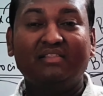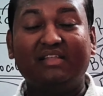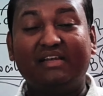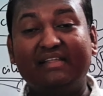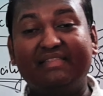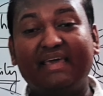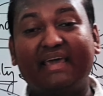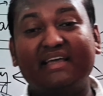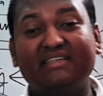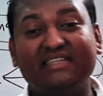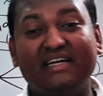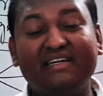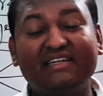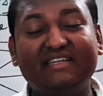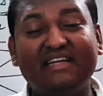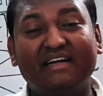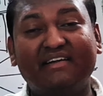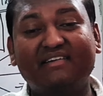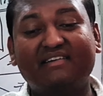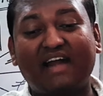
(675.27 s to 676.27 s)
তিনি দেখেছেন
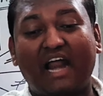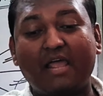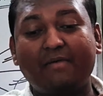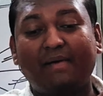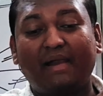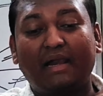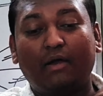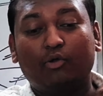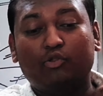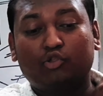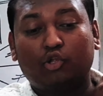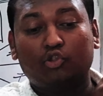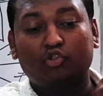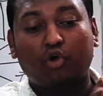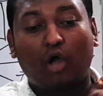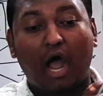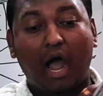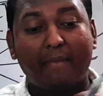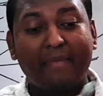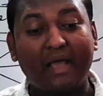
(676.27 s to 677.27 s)
যে ট্রাইবালরা অত্যন্ত